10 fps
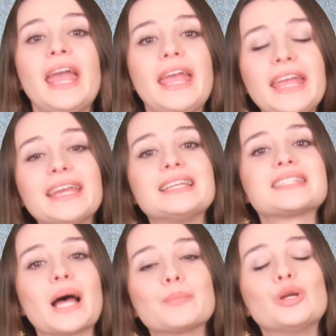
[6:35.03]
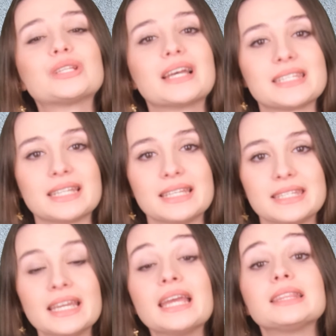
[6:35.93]
İngiliz tabloid
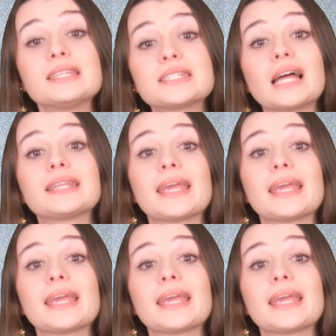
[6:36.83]
gazetesi The Sun'da